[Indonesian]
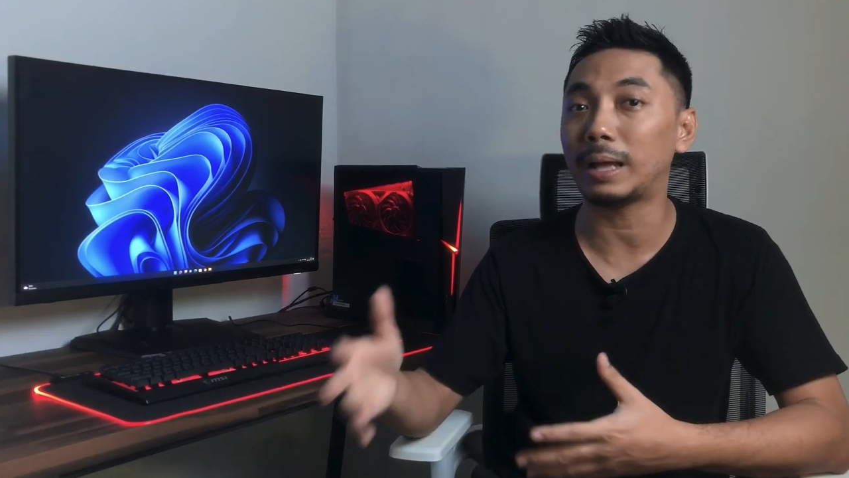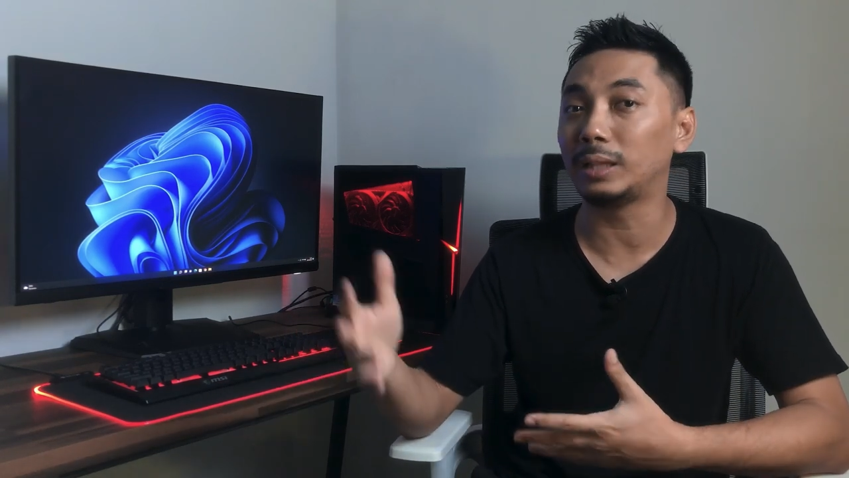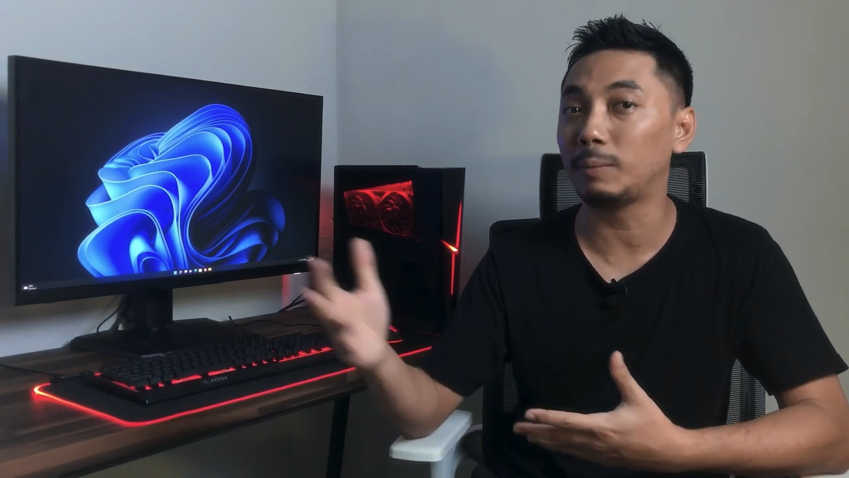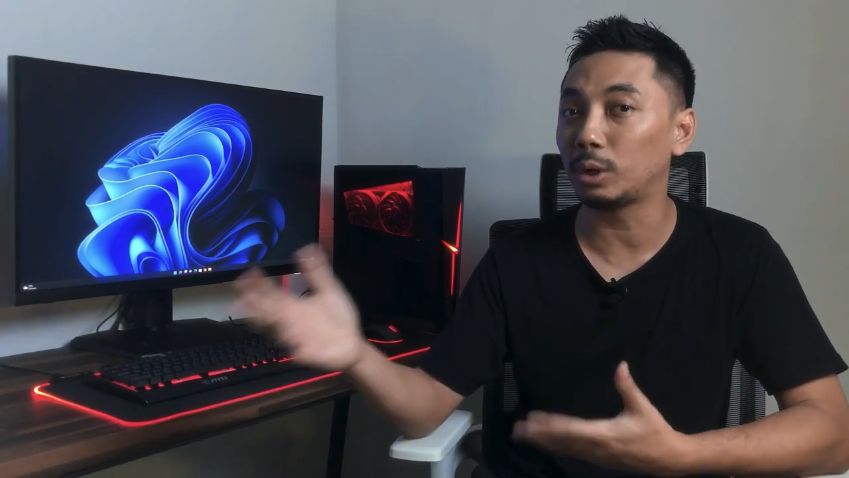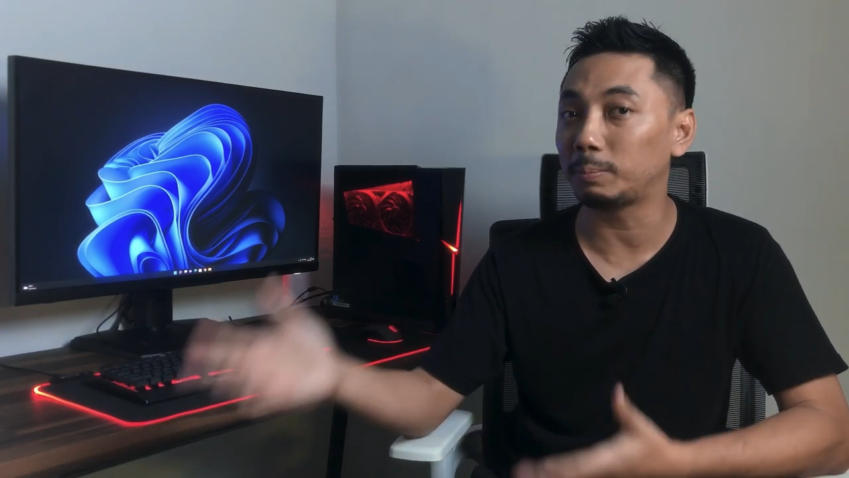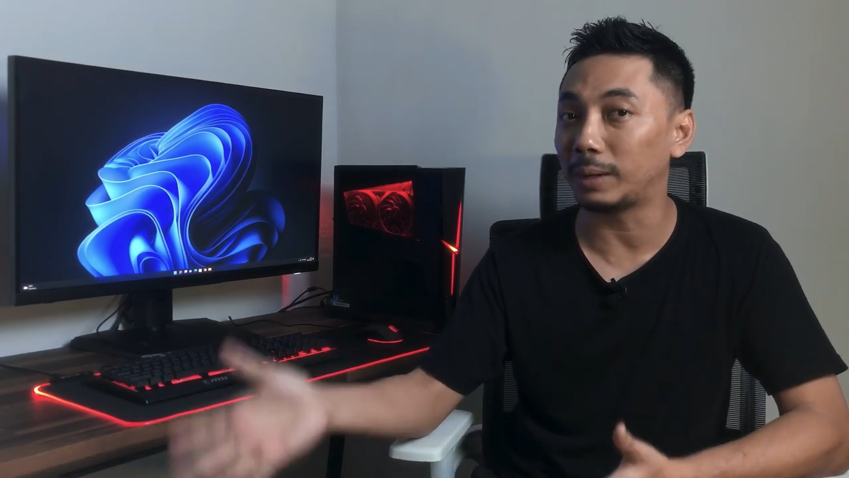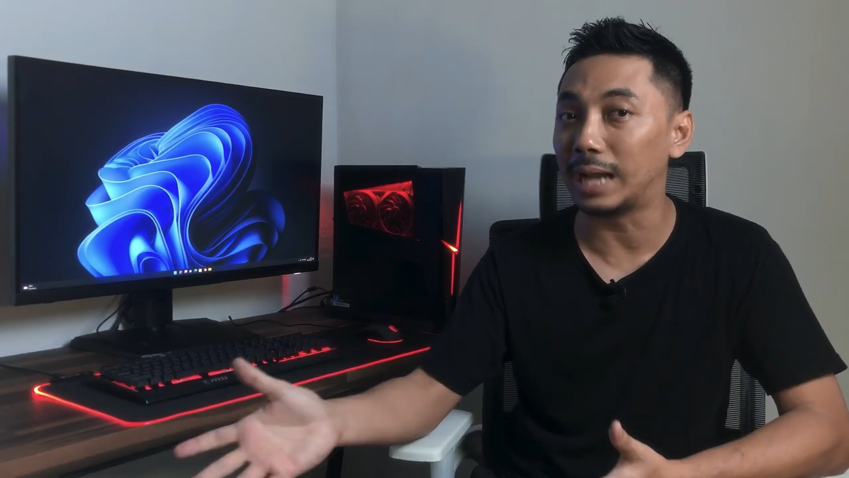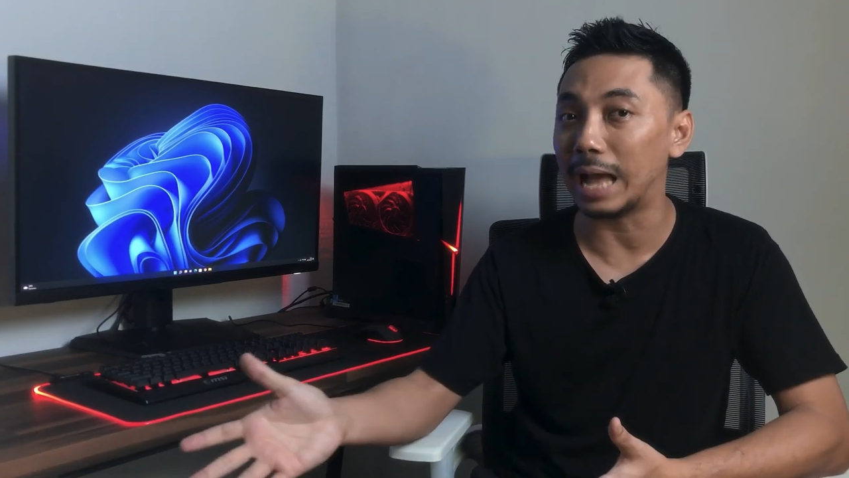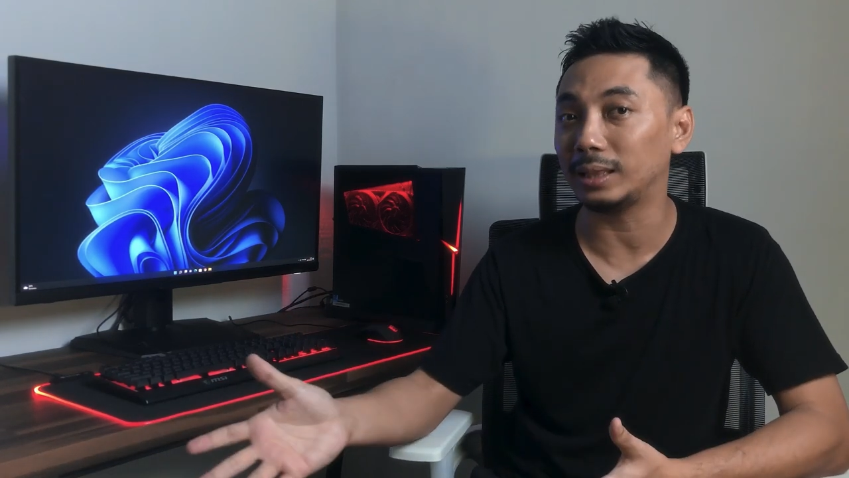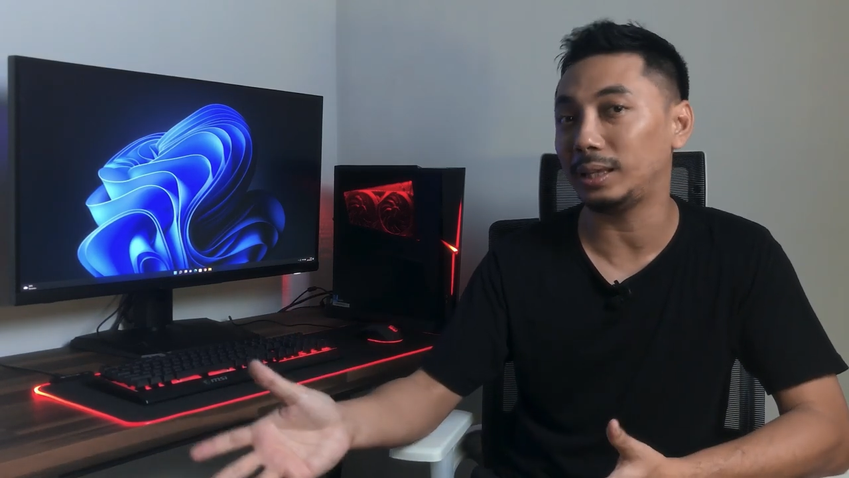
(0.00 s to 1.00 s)
motherboard
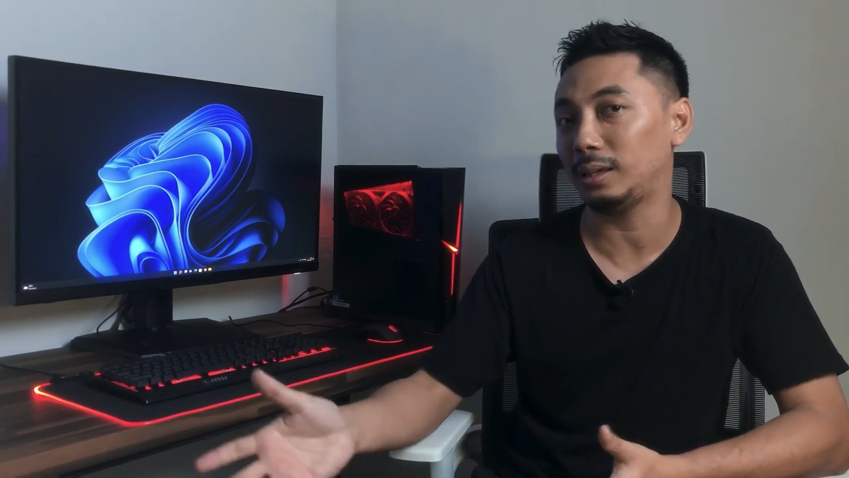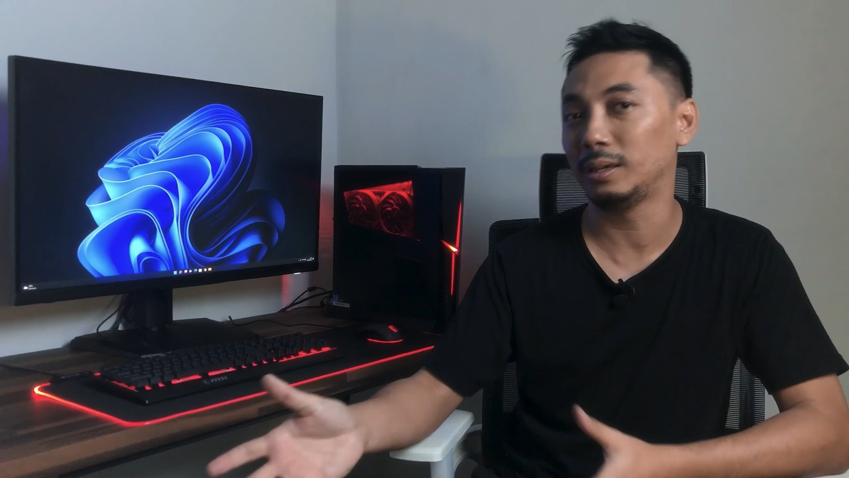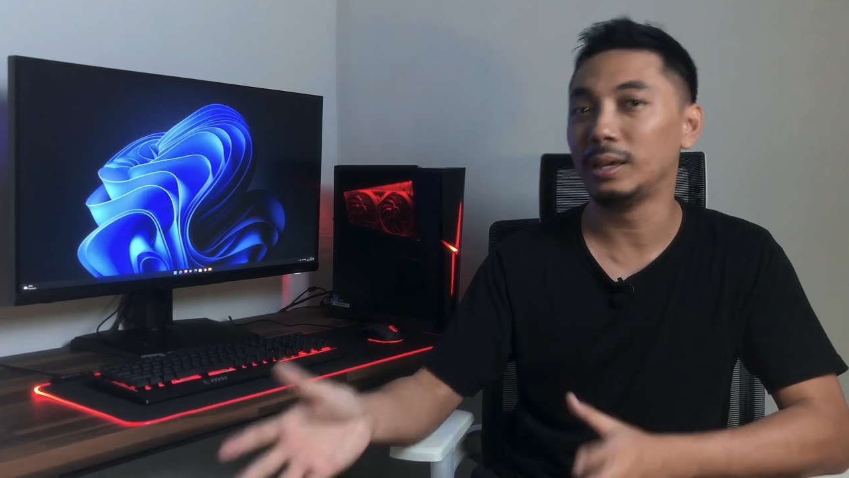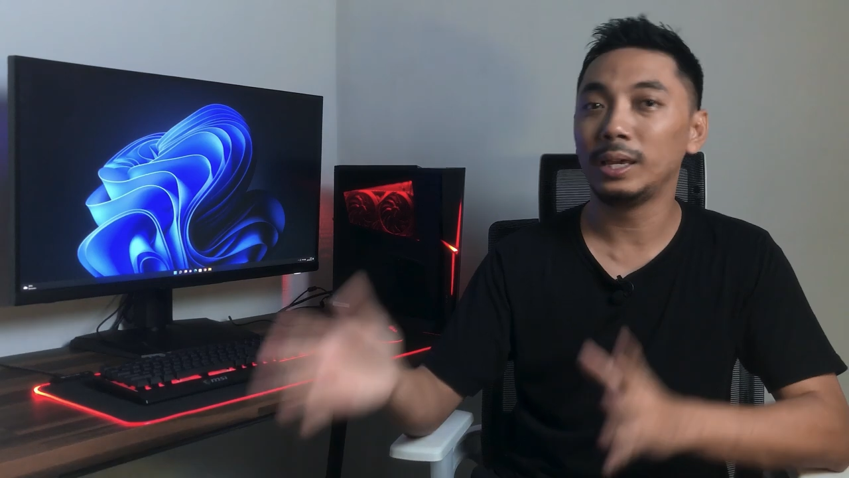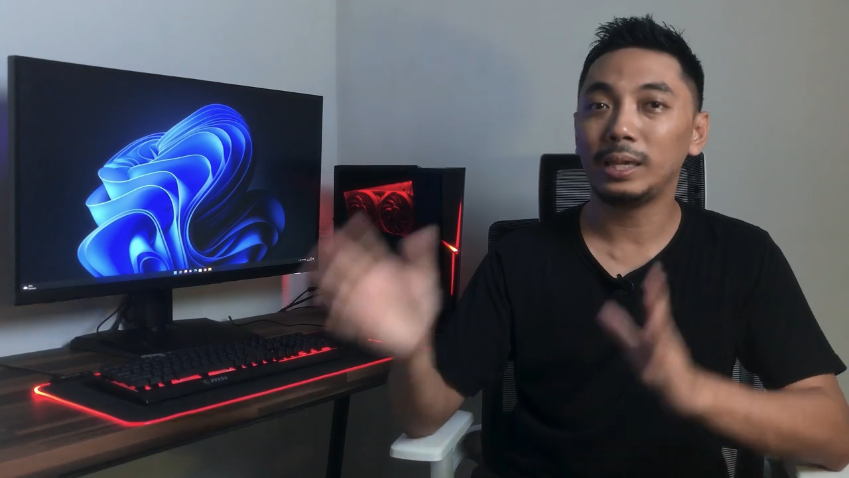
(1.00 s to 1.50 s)
pengganti